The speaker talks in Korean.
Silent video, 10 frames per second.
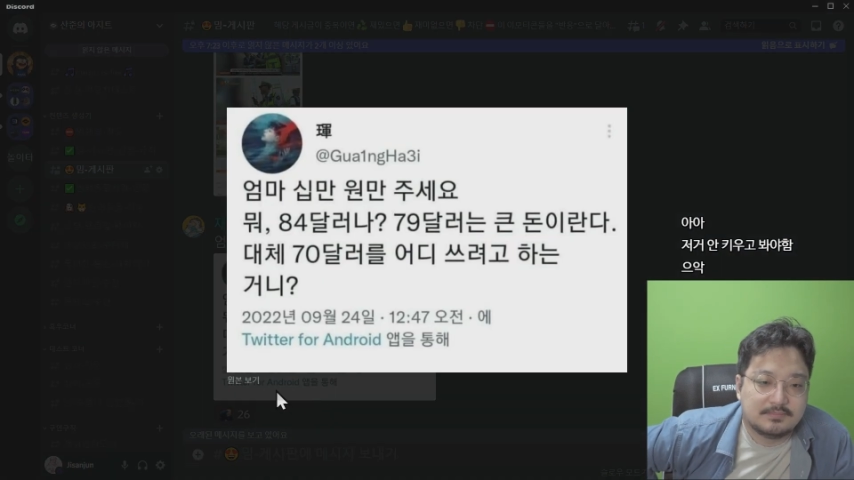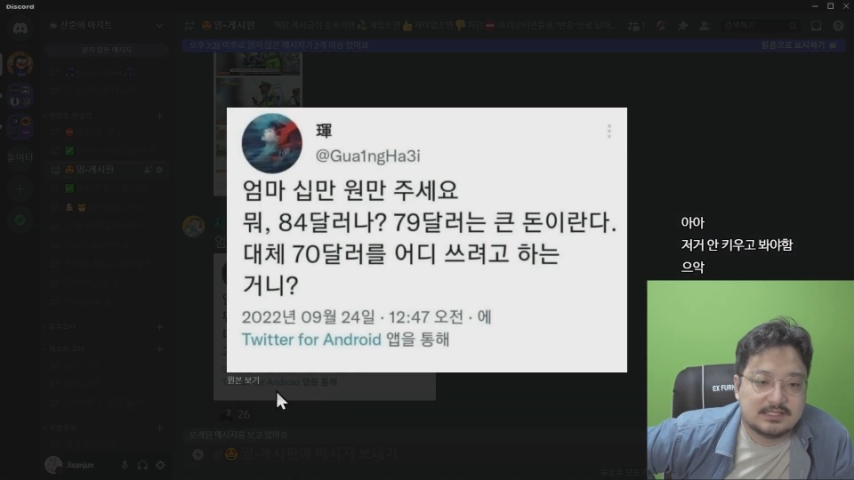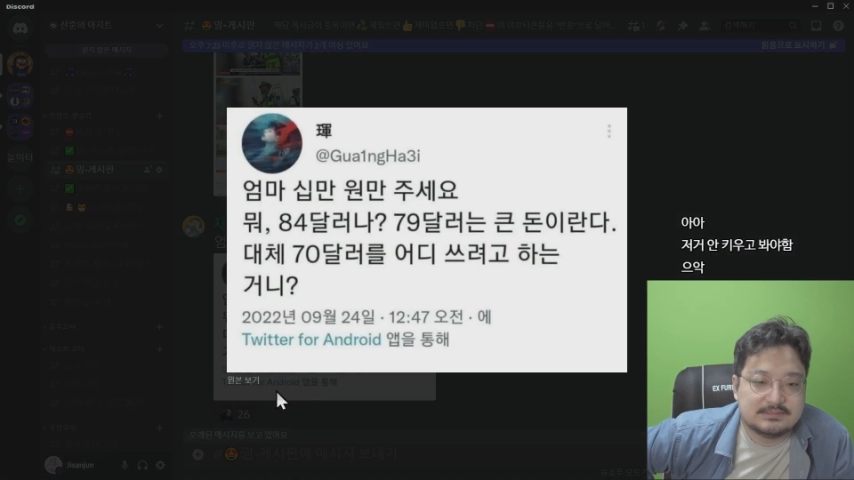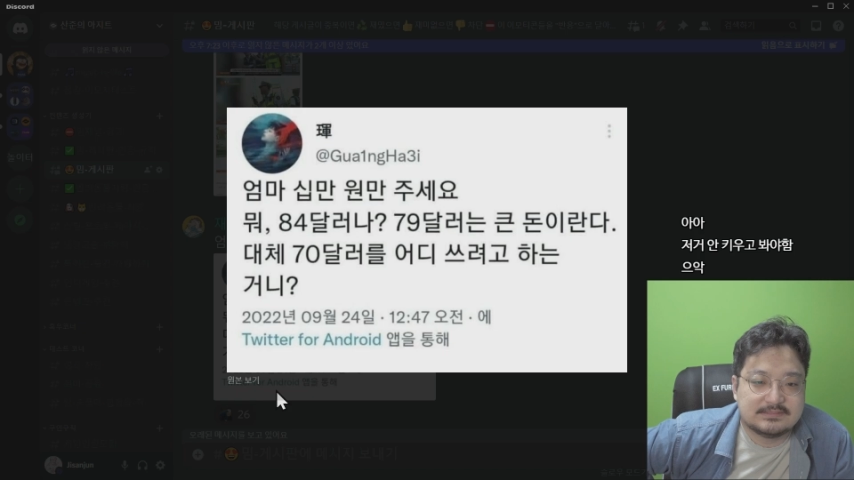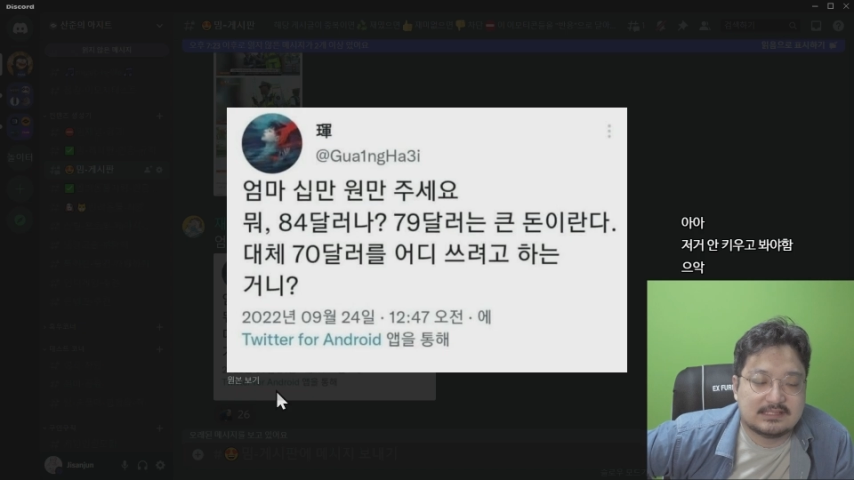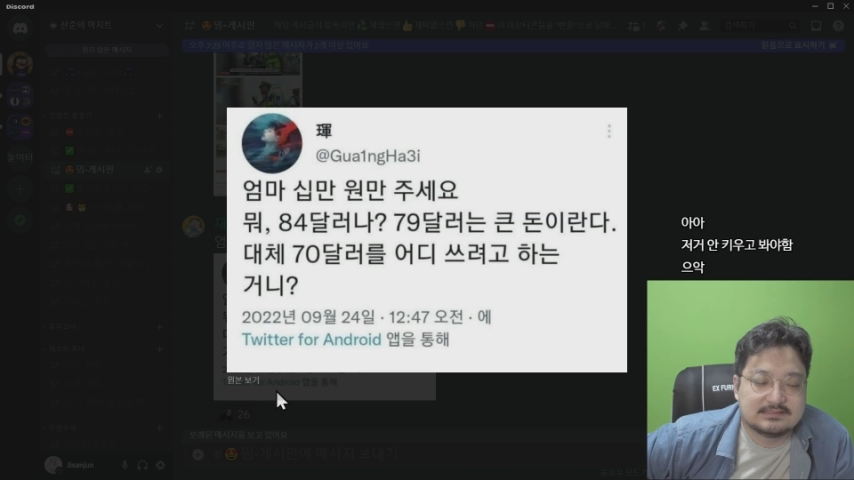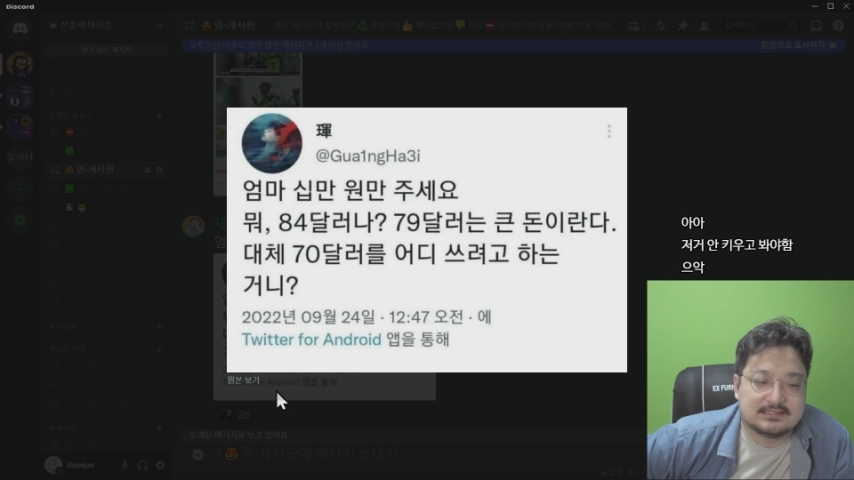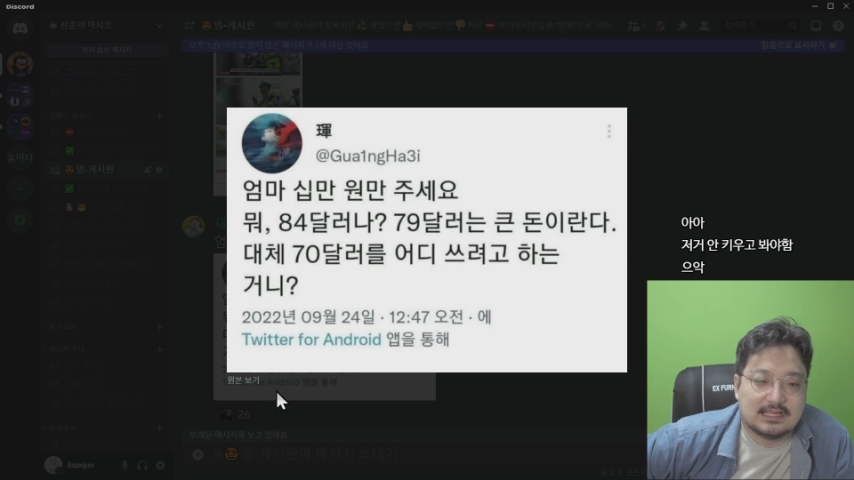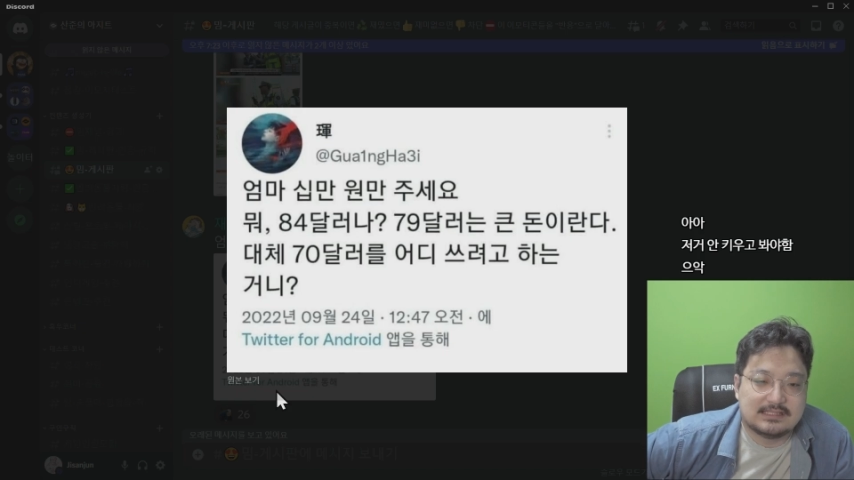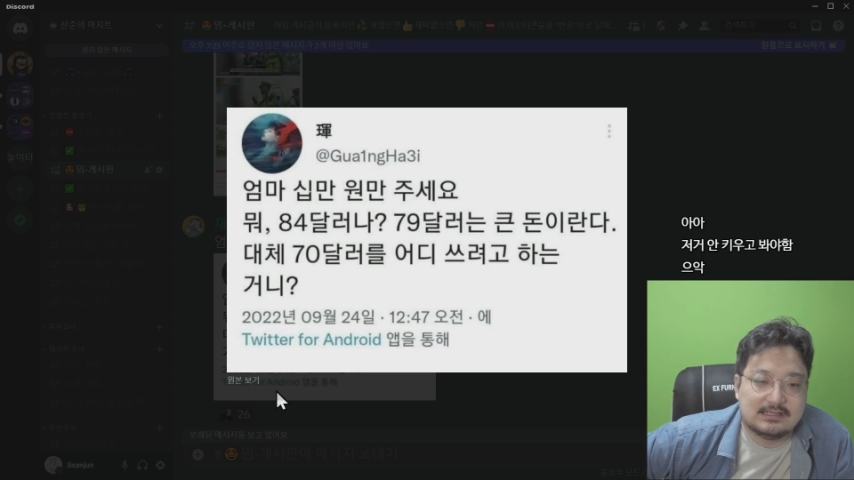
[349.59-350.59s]

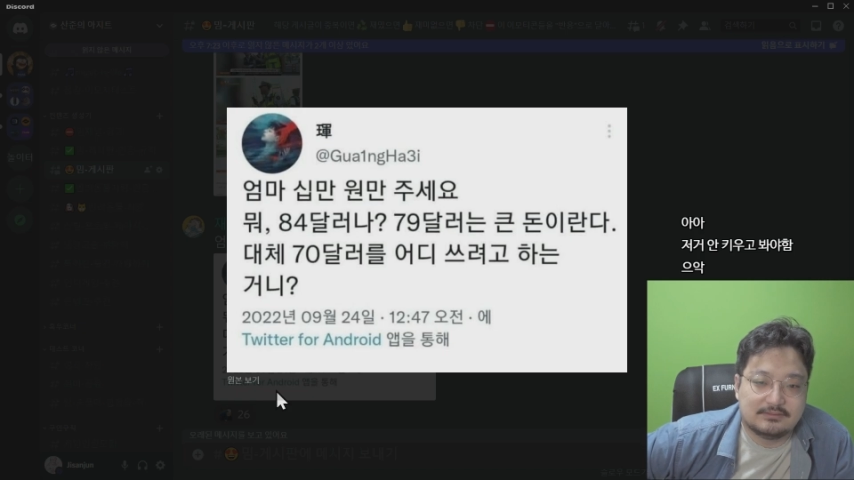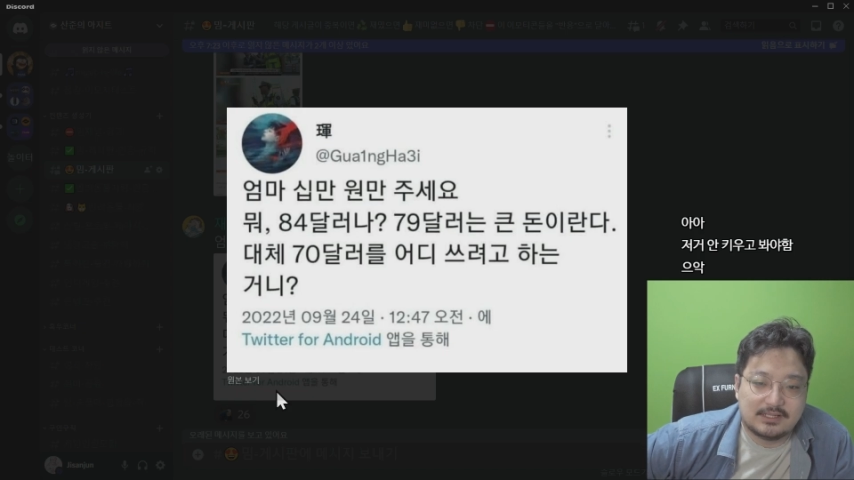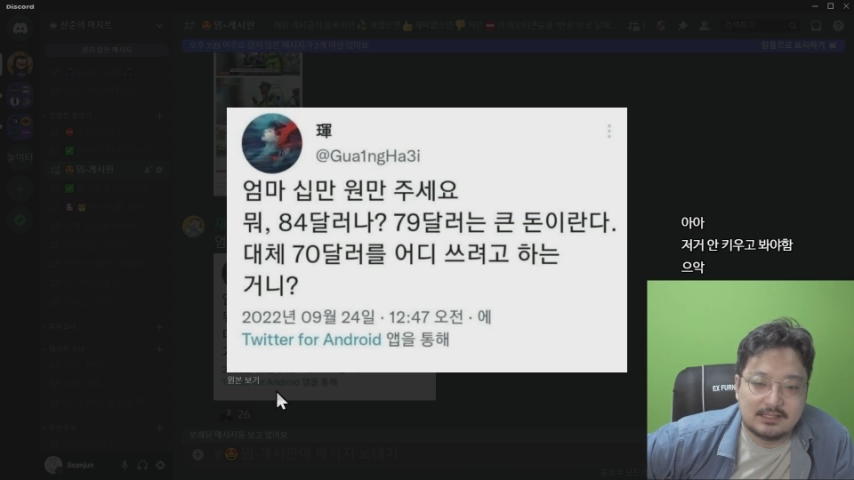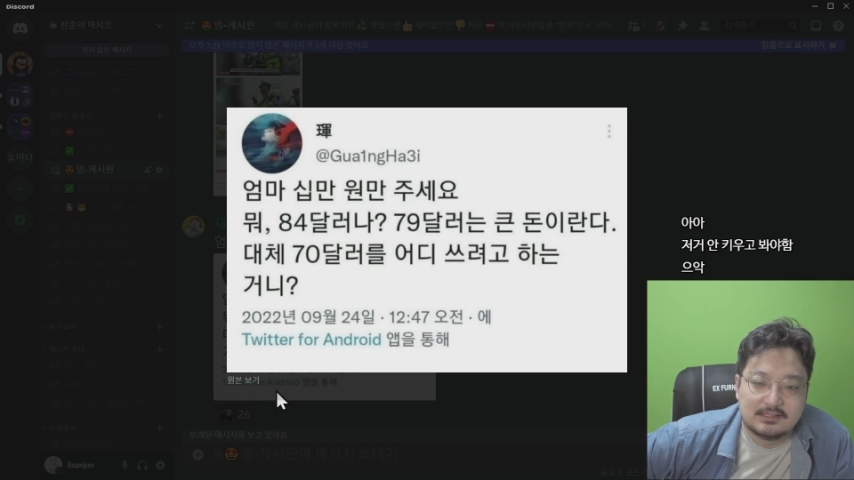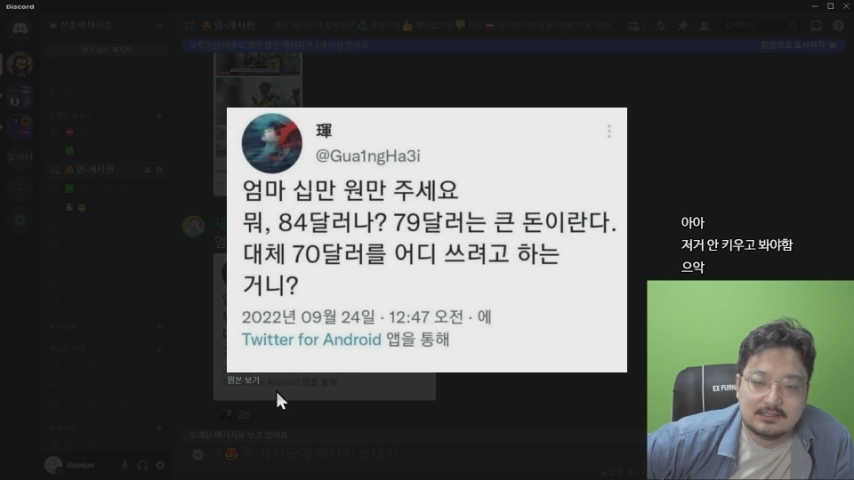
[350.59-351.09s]
84달러나?